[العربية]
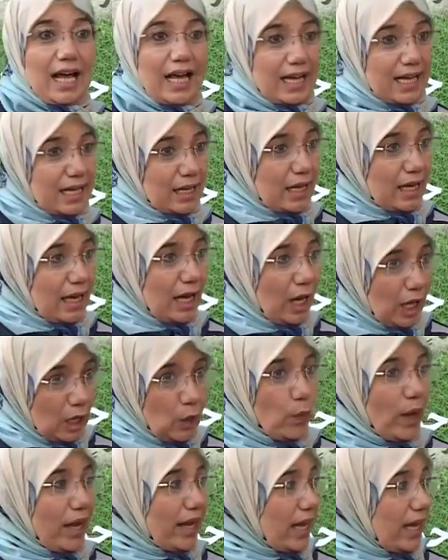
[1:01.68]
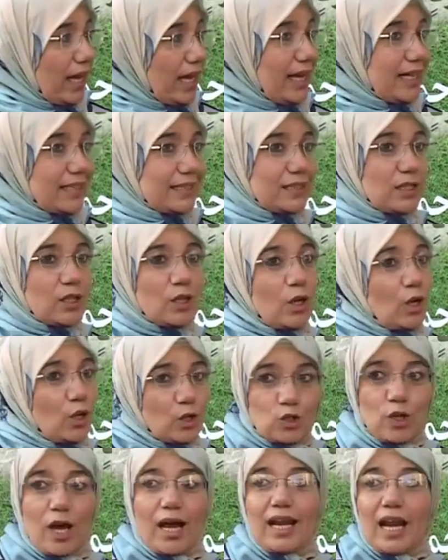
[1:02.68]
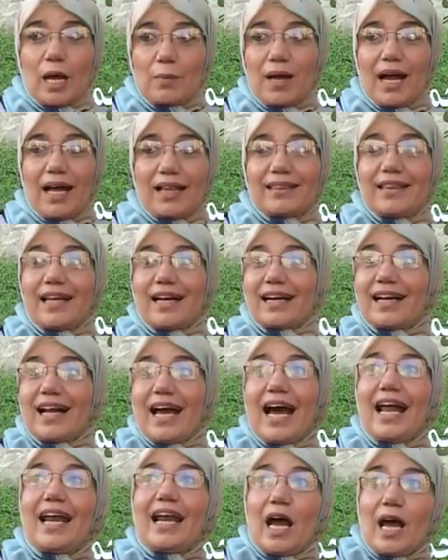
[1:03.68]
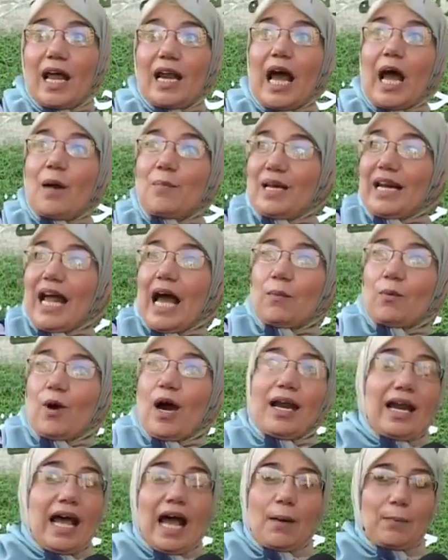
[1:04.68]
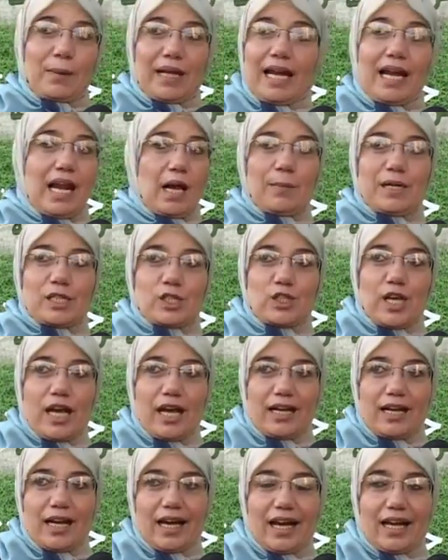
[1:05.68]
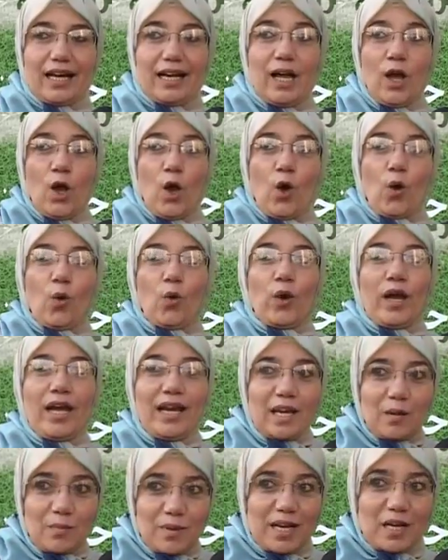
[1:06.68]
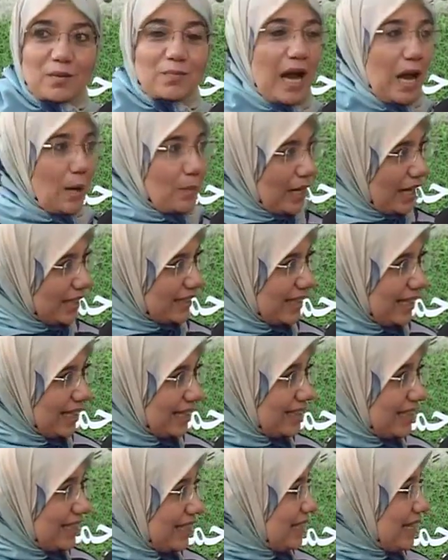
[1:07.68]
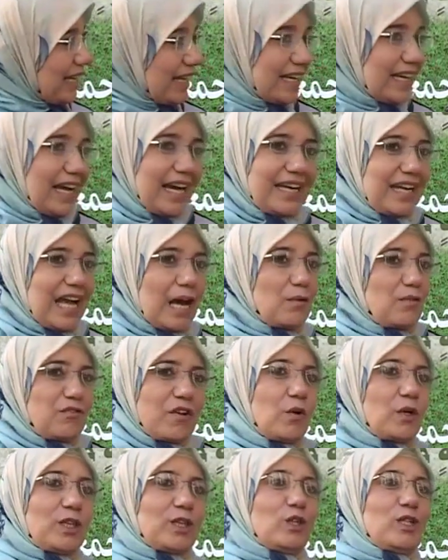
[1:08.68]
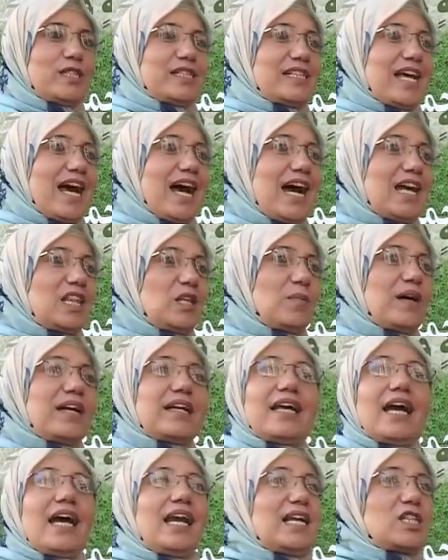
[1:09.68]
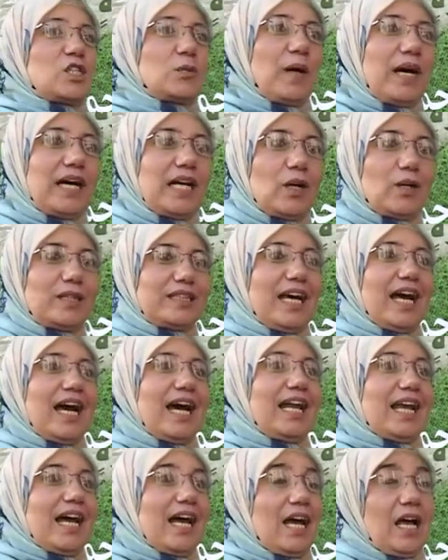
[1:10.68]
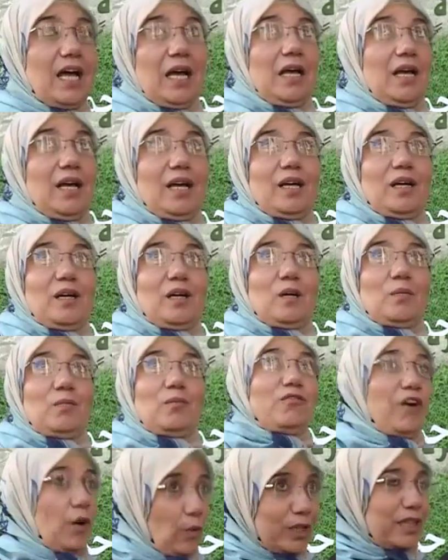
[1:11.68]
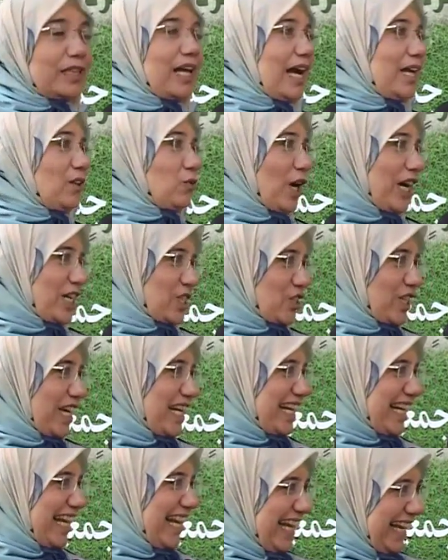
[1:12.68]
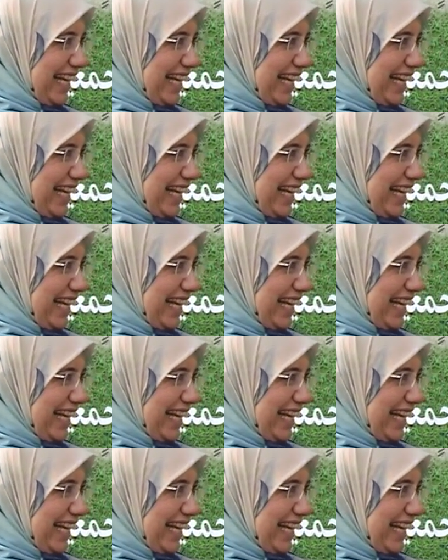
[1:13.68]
آه، حلويات ان شاء الله بيقدرنا هلا عم يلعبوا العاب كلها مجانا وهاللي بيربح بنعطيه هديه يعني عم نفوت لهم السعاده بركي الله سبحانه وتعالى بفوتنا عنده على الجنه